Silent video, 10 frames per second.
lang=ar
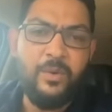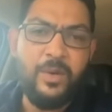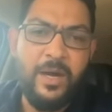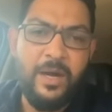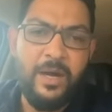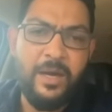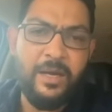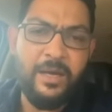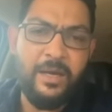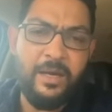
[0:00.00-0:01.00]

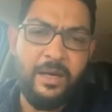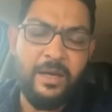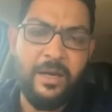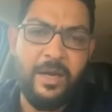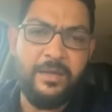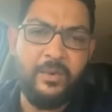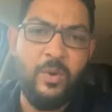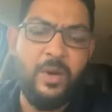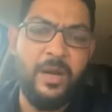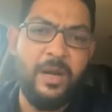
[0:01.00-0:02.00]
واخراج
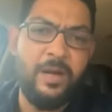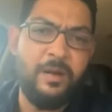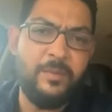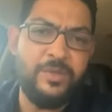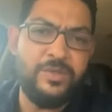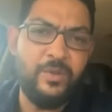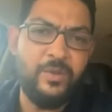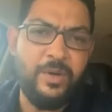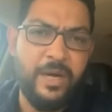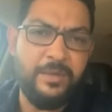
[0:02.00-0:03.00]
كل
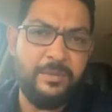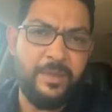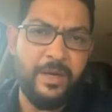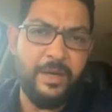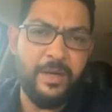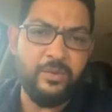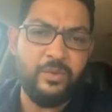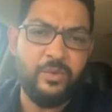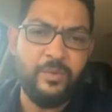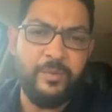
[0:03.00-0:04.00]
المسروقات من
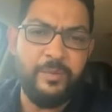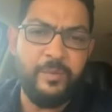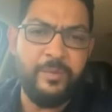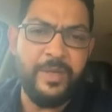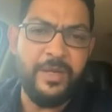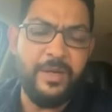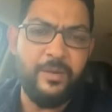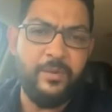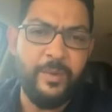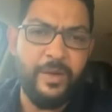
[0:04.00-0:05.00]
الخرطوم ومن
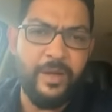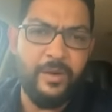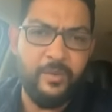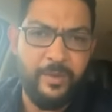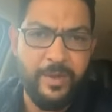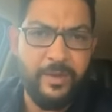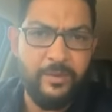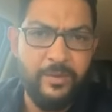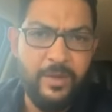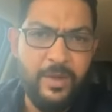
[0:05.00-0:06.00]
مدني ومن غيره ومن
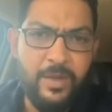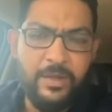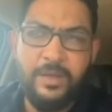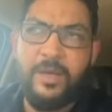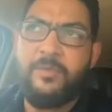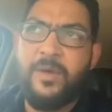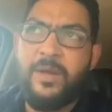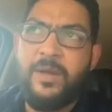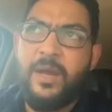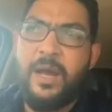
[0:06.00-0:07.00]
غيره طيب
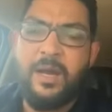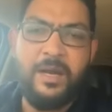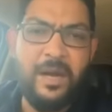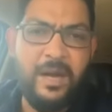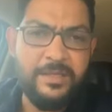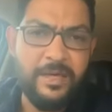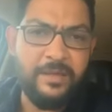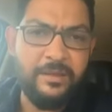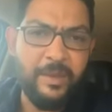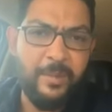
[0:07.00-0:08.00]
الليله
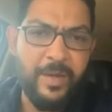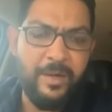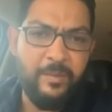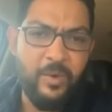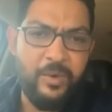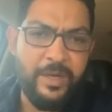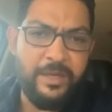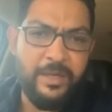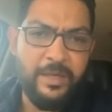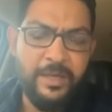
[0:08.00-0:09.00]
حصلت ضربه
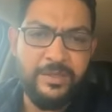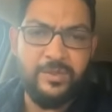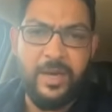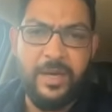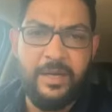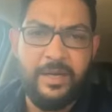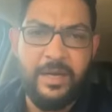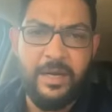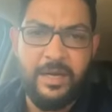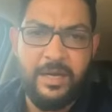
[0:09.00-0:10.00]
للموقع ده السؤال
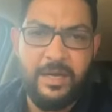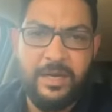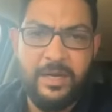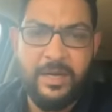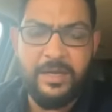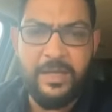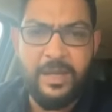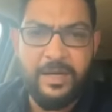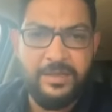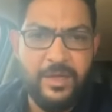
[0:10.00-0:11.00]
هنا آه، اللي انا
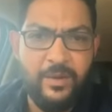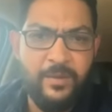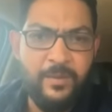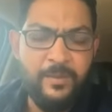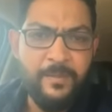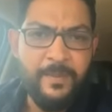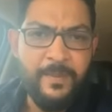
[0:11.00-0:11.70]
داير اساله